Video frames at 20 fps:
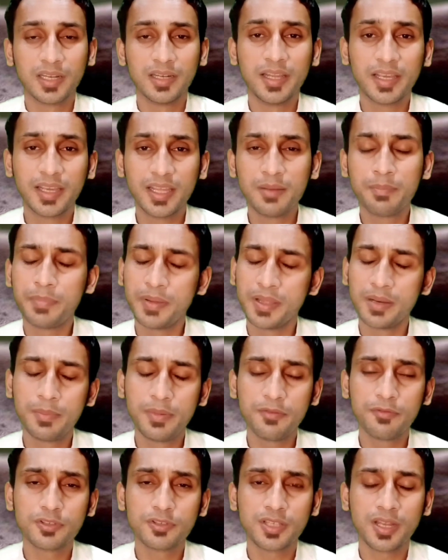लेकिन फिर
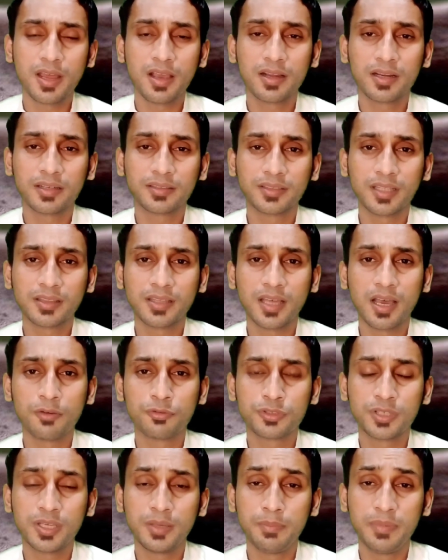भी वो जना करता था
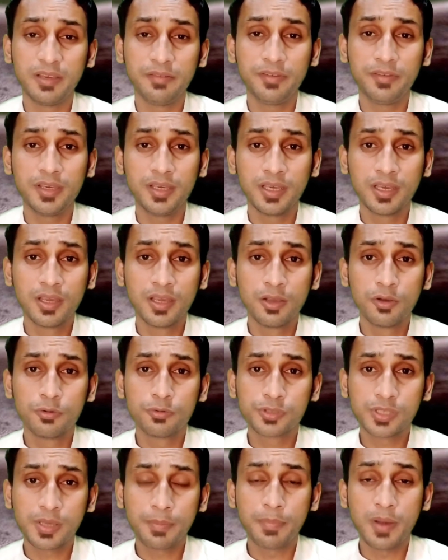उसकी बीवी
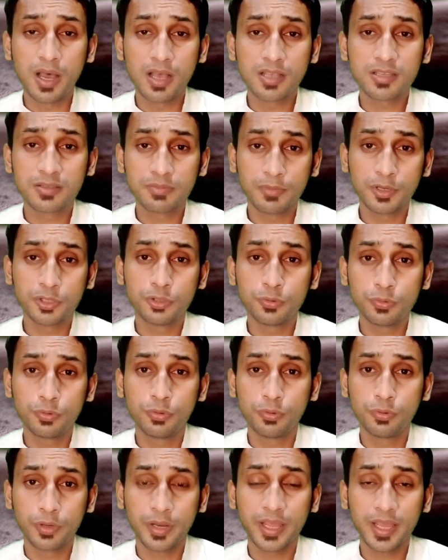उसके पास मौजूद
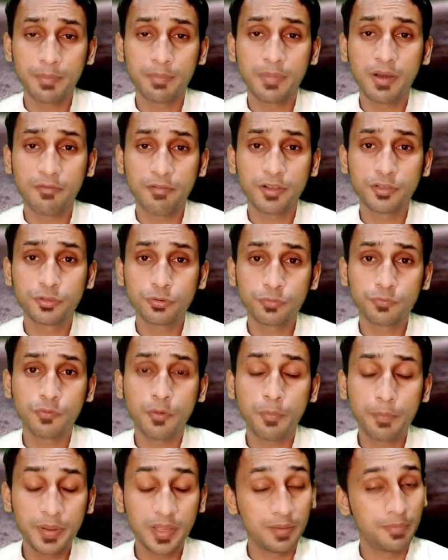होने के बावजूद
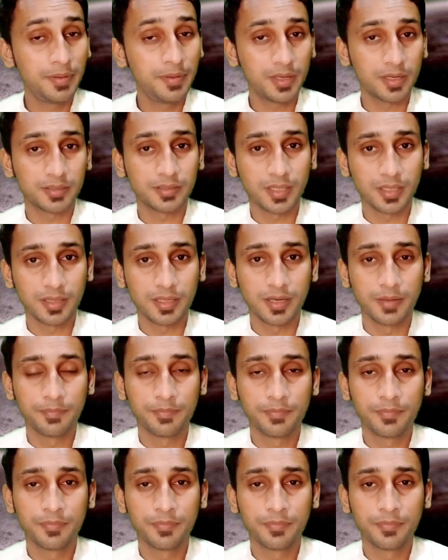वो फिर भी करता था